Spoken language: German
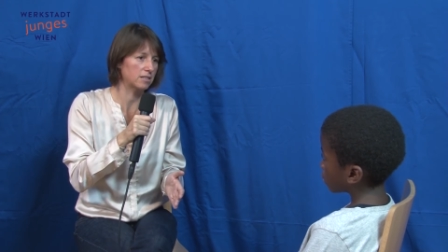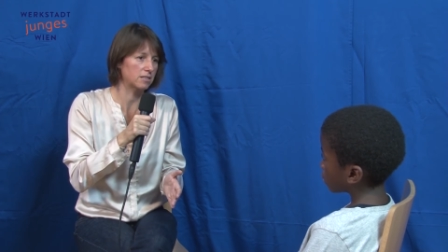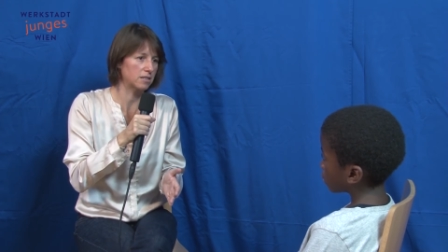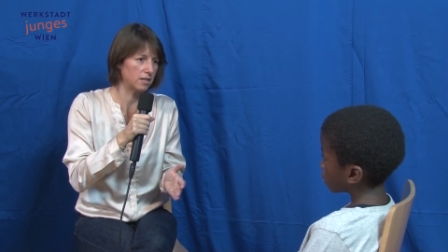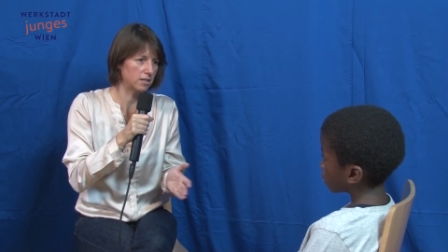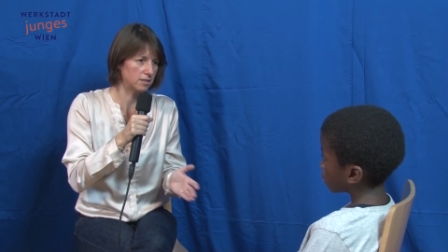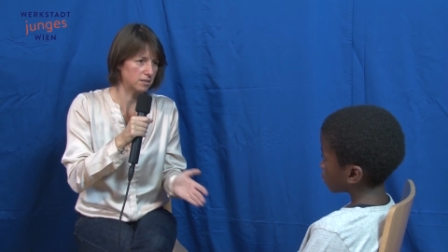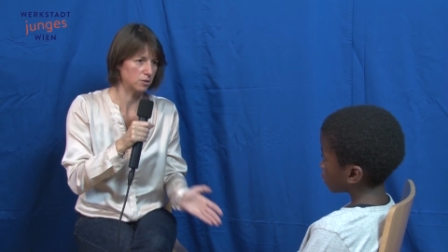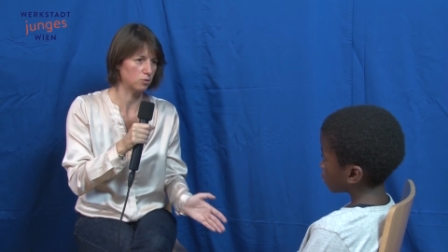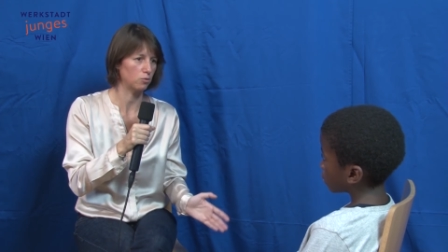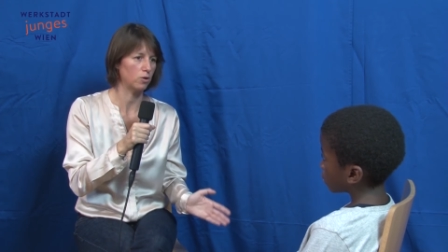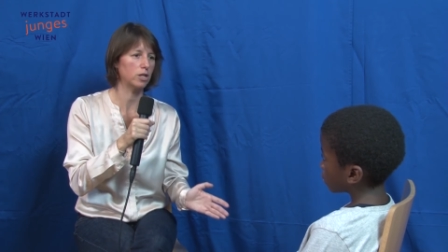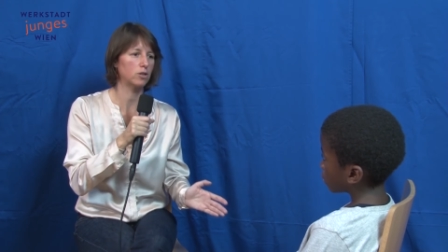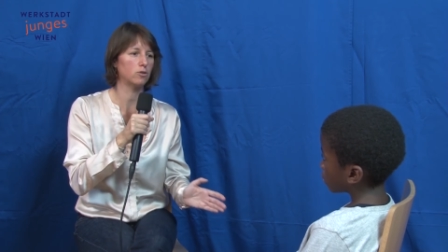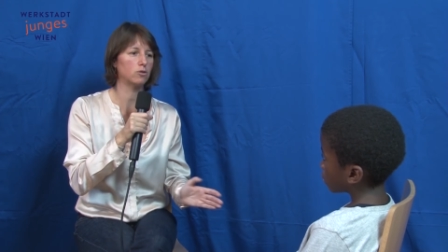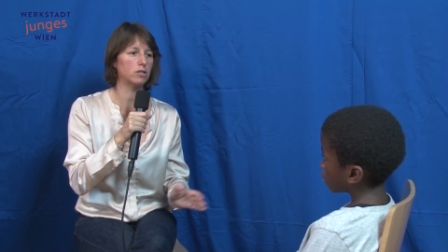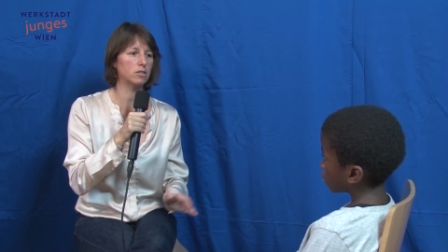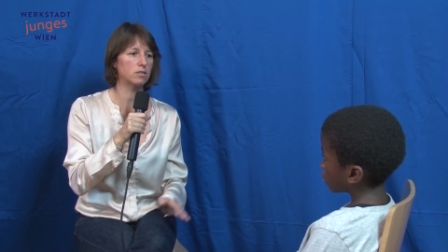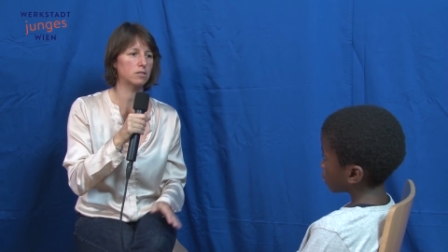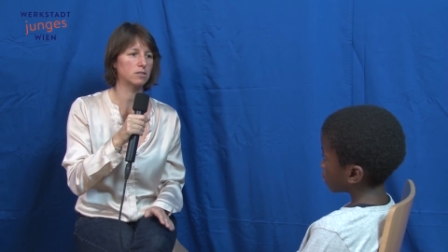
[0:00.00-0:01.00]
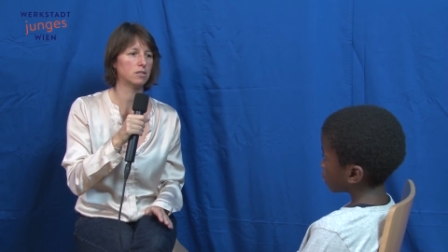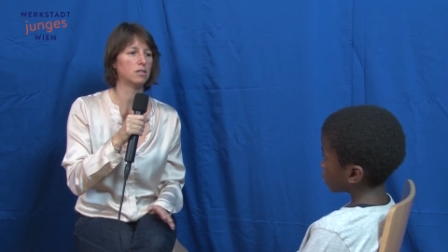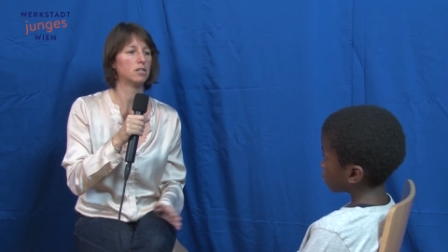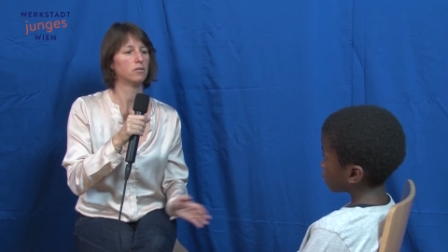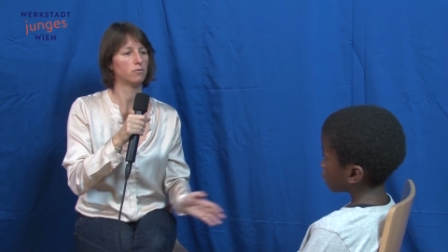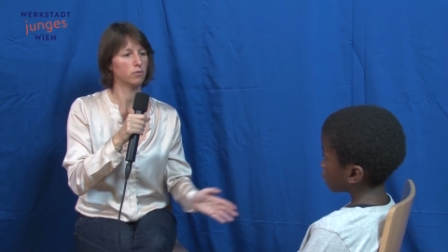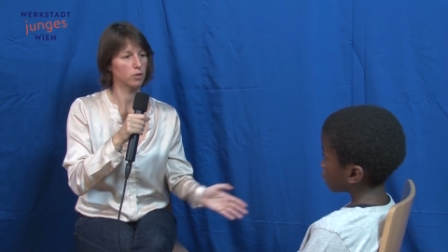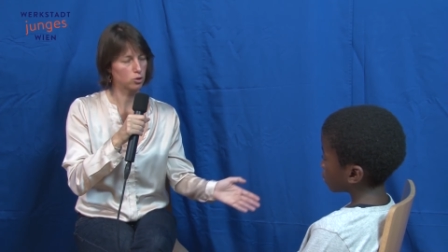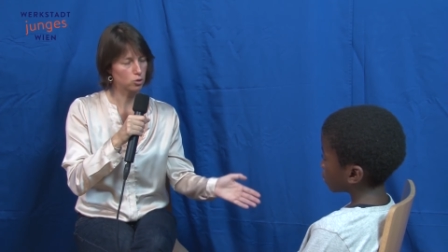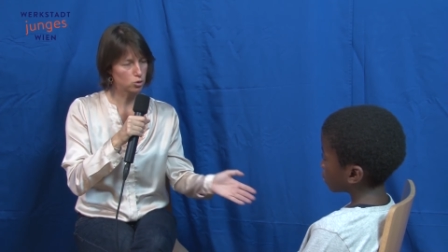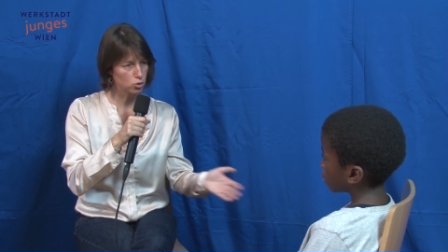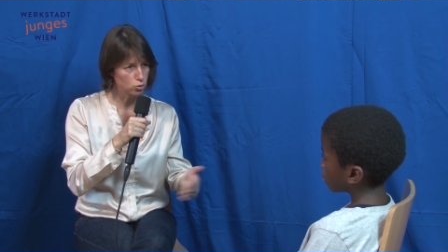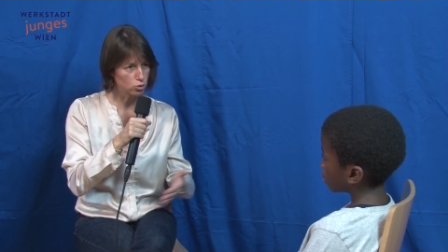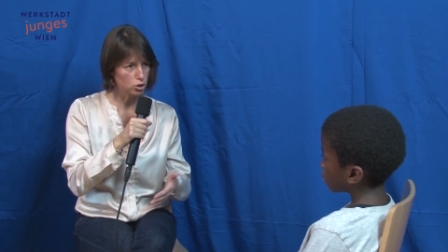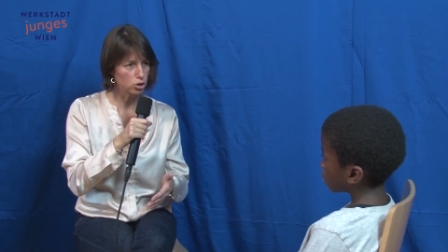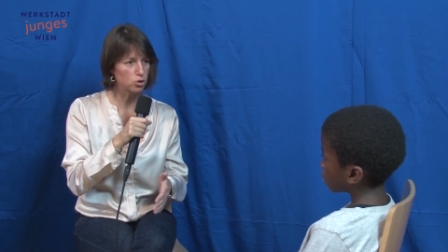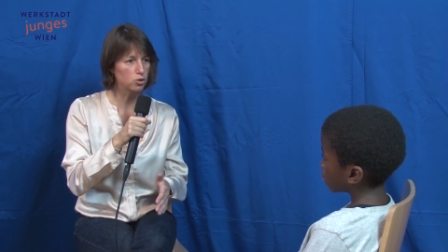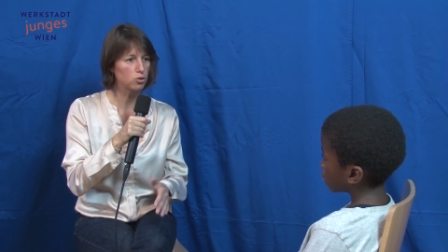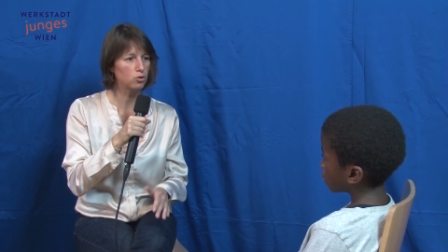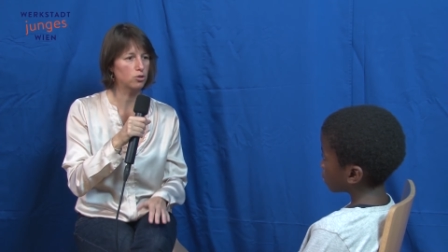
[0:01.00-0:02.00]
dass alles in Ordnung ist, wird
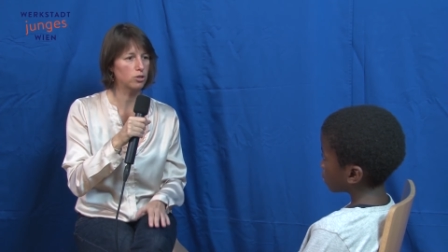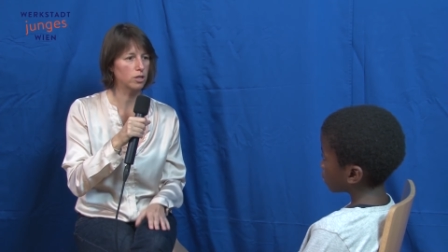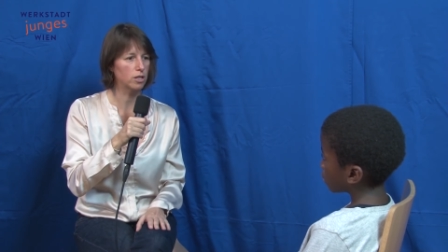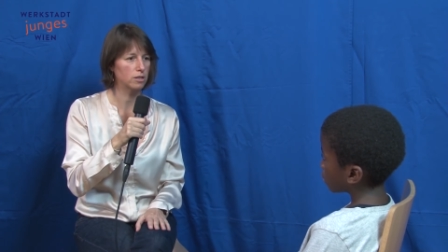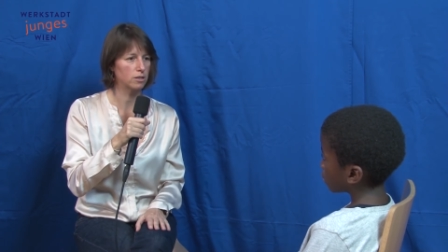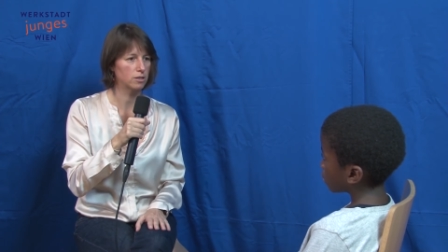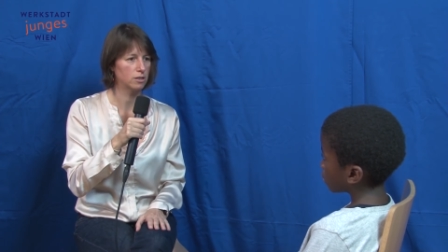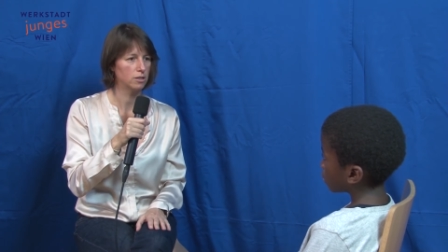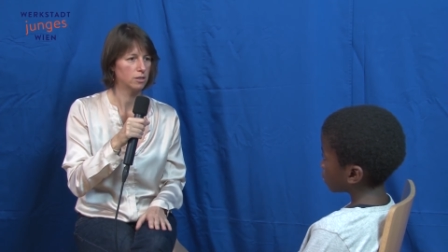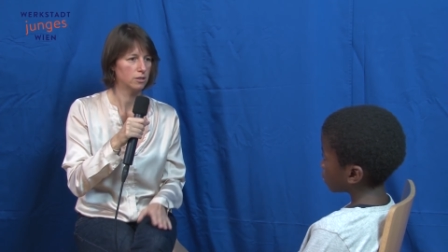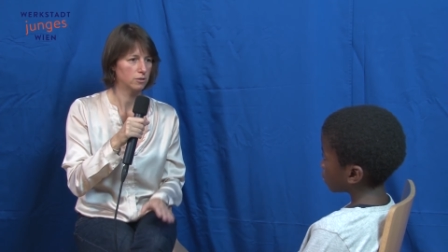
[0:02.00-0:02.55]
zugeschüttet,